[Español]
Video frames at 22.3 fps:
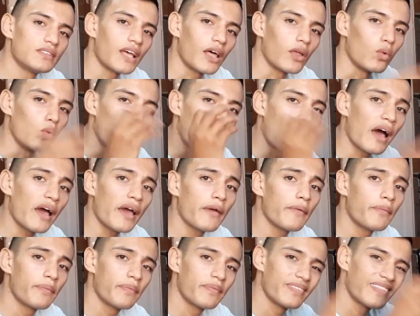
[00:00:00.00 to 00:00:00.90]

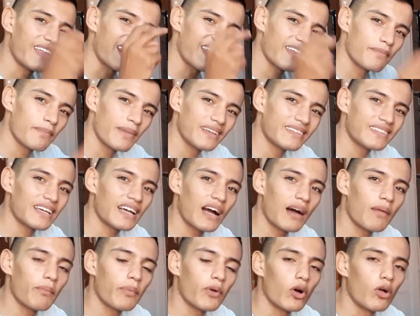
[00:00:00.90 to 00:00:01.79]
Sadulaev, tres veces
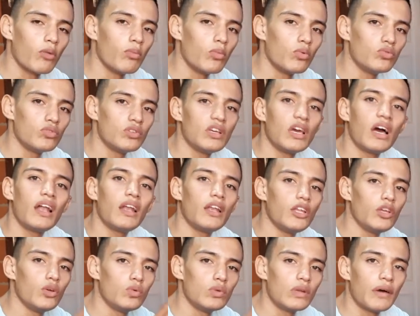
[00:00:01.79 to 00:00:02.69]
campeón
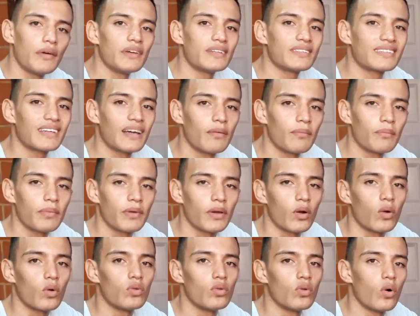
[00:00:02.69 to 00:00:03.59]
mundial y una vez
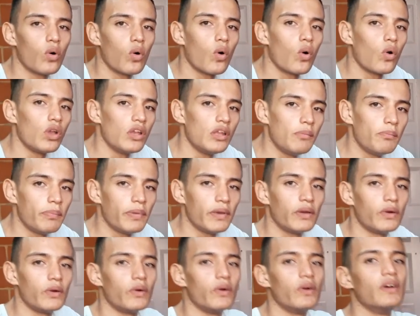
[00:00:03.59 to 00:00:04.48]
campeón
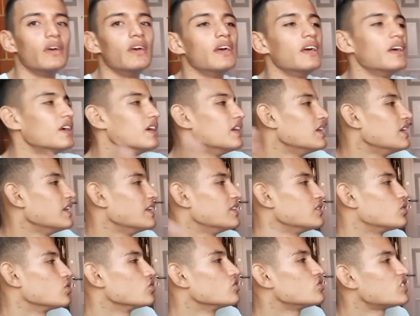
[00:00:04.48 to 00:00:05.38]
olímpico.
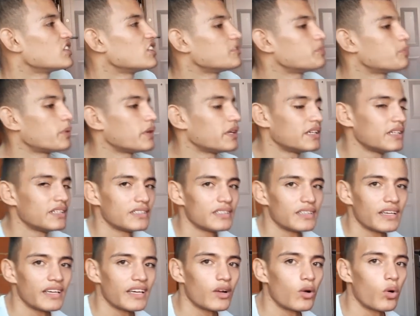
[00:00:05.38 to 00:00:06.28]
Entonces,
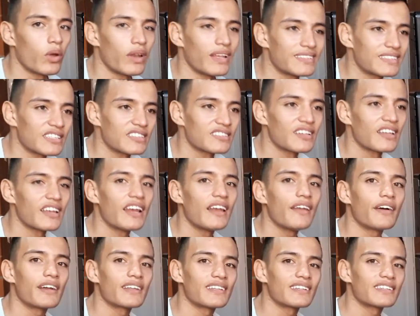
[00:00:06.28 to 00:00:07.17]
pues eh, con esta
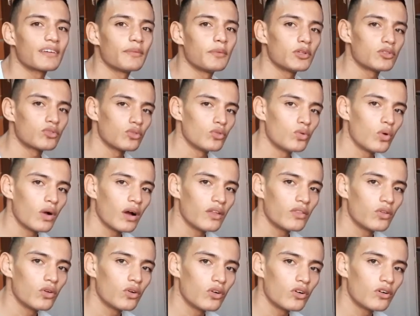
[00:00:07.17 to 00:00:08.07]
serie la verdad es que me estoy
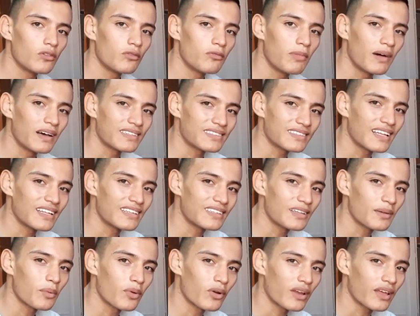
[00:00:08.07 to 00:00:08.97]
jugando
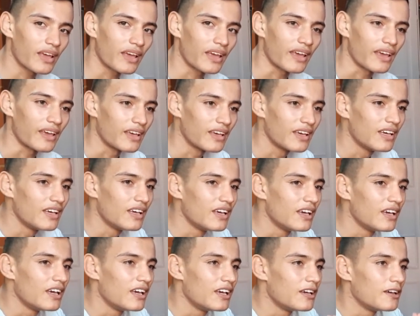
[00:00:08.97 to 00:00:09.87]
bastante porque
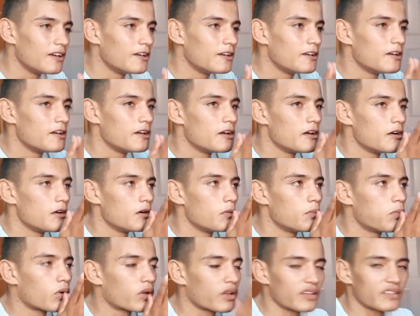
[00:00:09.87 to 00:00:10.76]

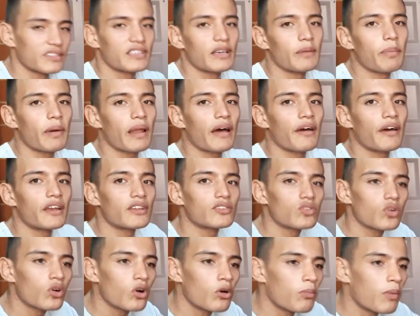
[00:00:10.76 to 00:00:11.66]
porque es que para ver
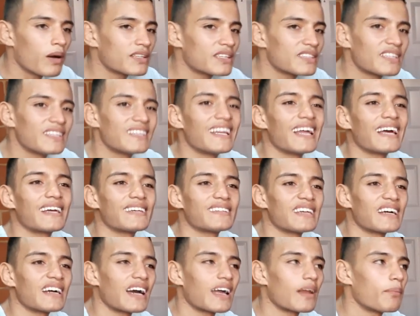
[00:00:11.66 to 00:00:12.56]
estos combates tendría que
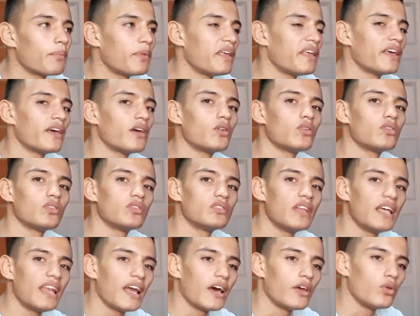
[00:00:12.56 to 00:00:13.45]
sacar
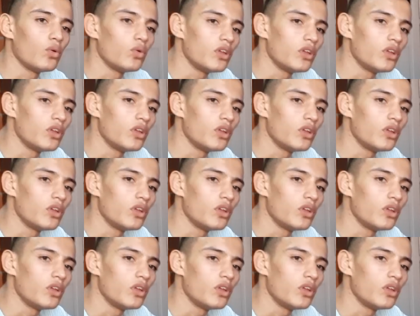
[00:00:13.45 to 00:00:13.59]
videos de la